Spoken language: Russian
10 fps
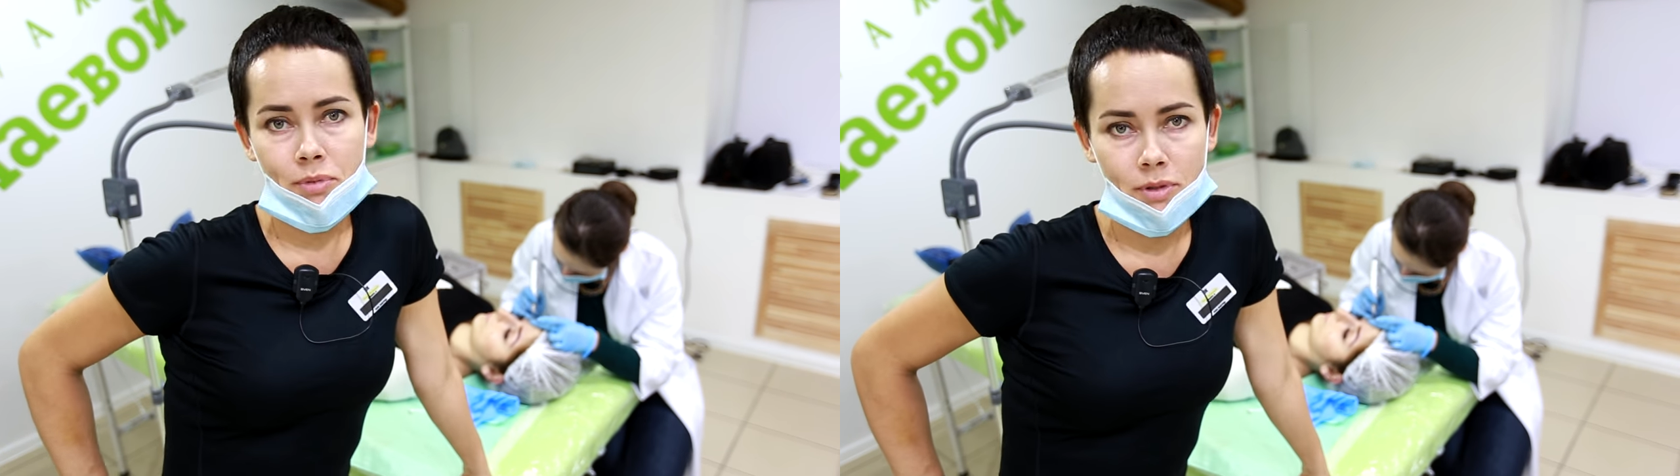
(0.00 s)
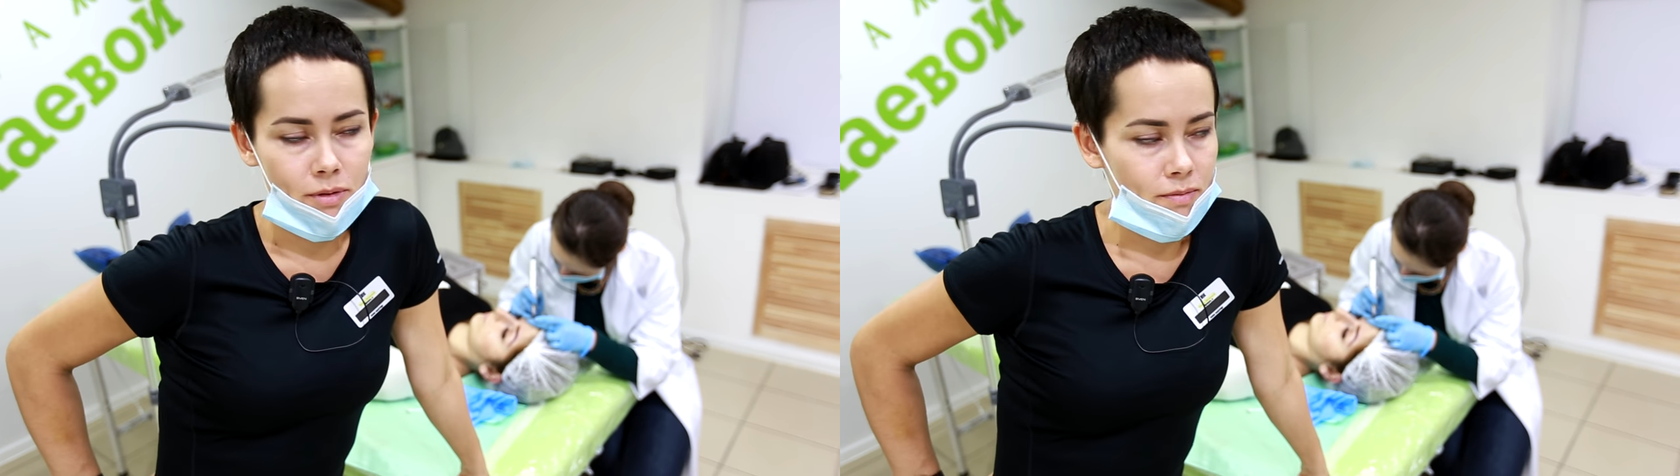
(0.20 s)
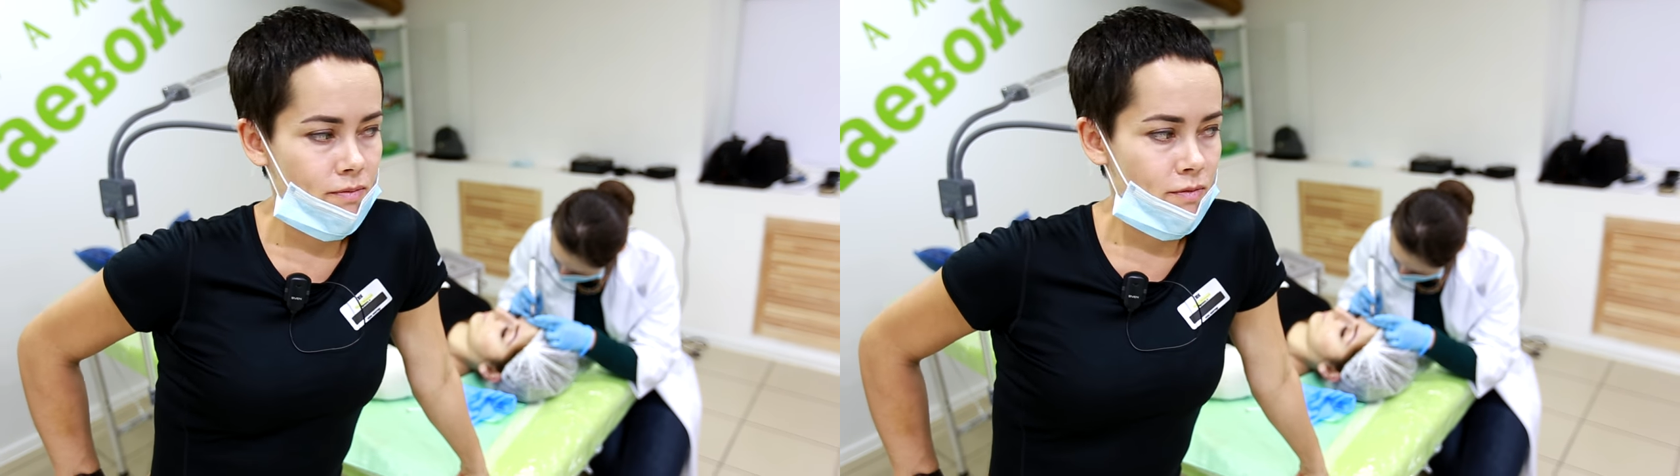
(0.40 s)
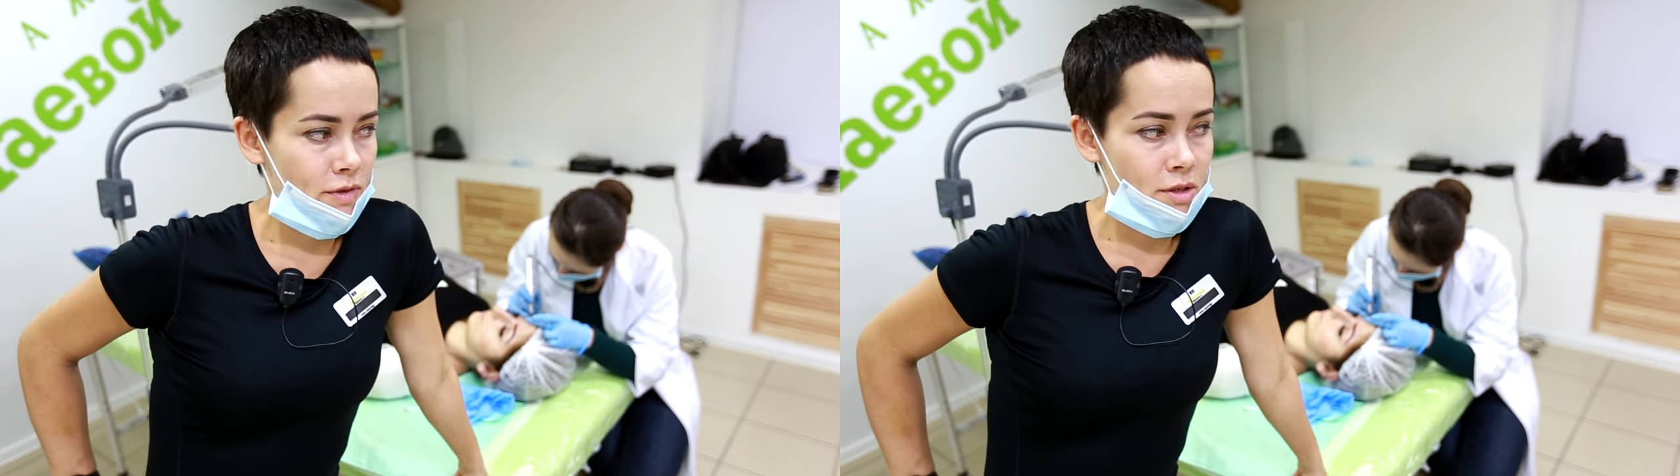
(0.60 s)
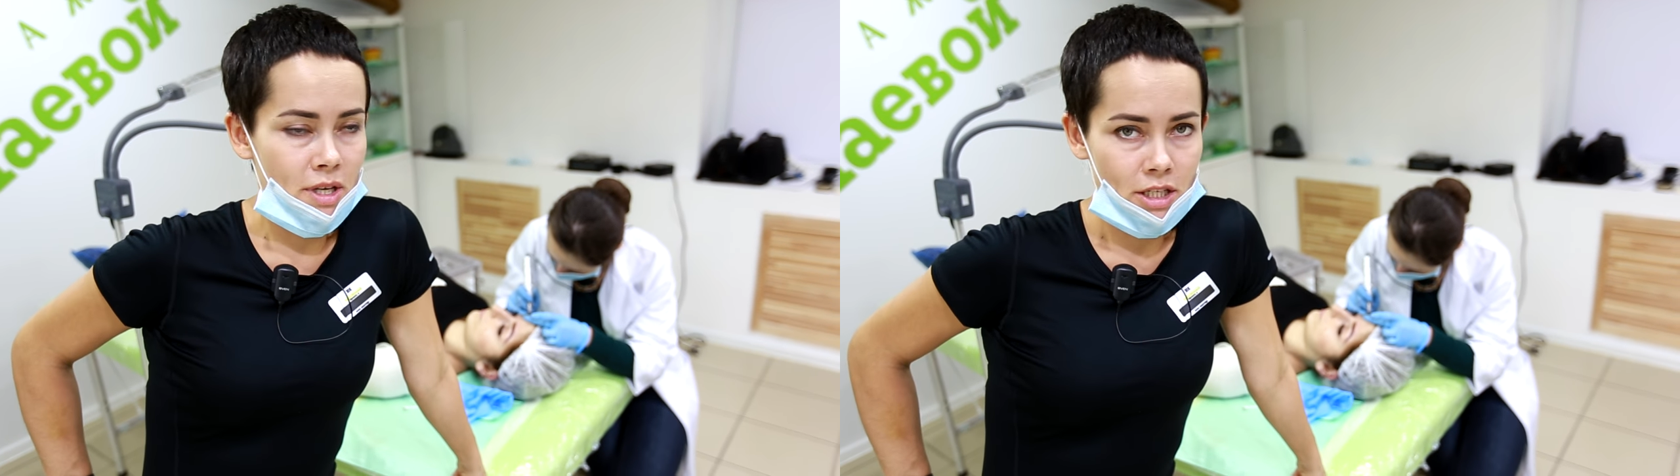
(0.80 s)
Был
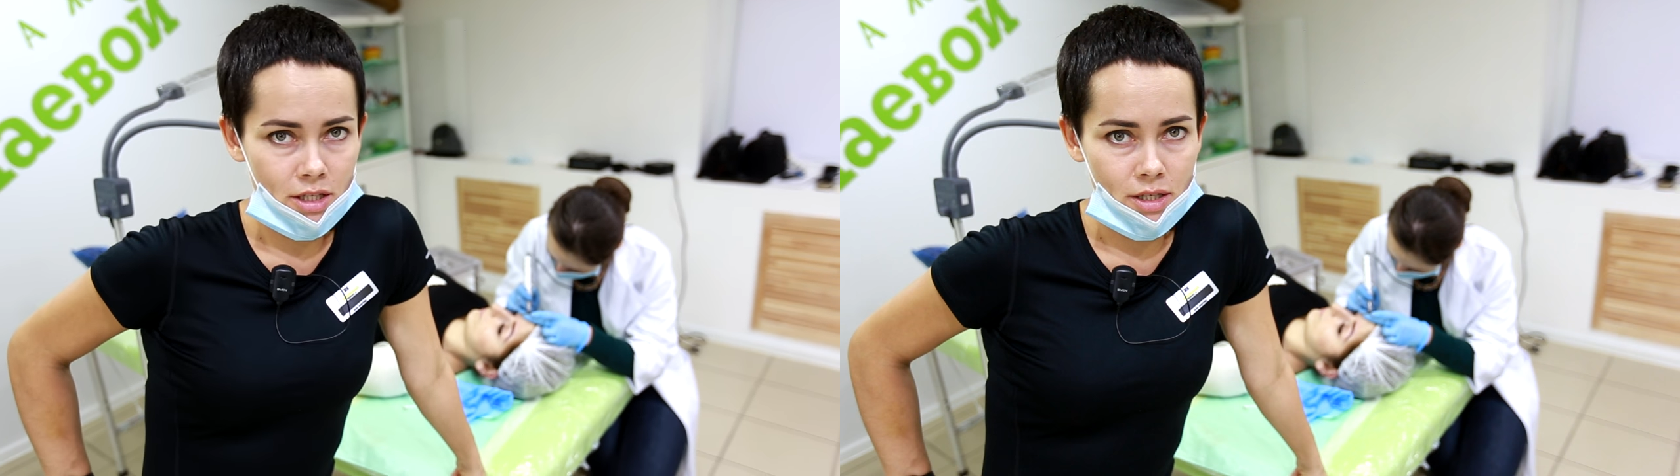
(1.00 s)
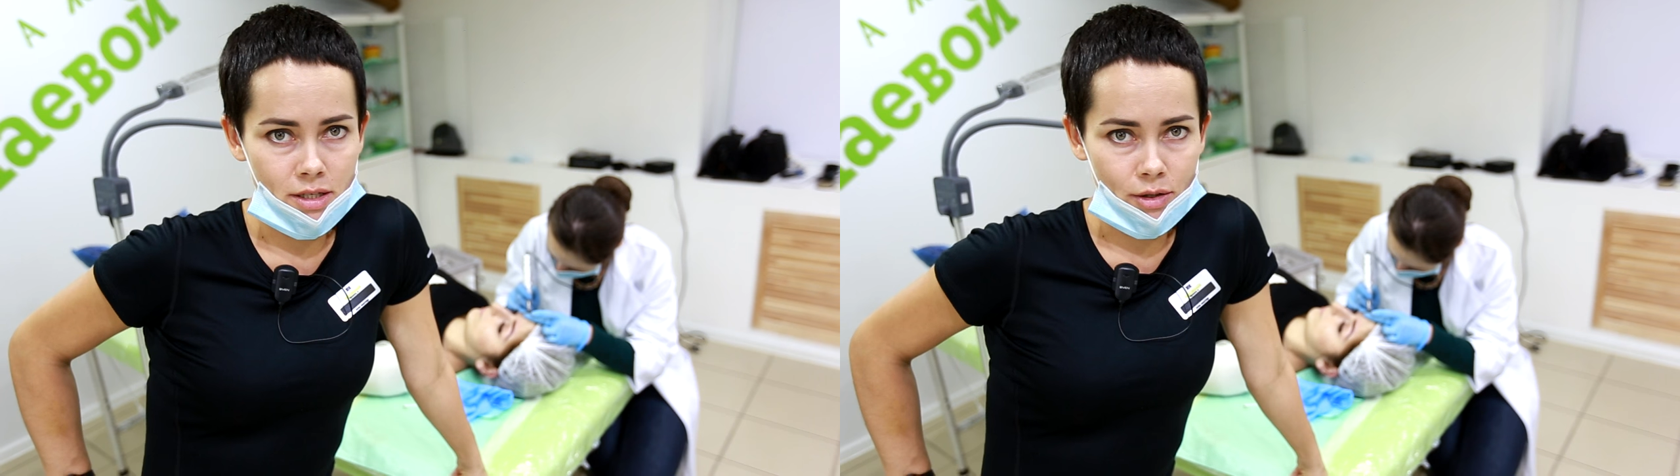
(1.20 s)
смешанный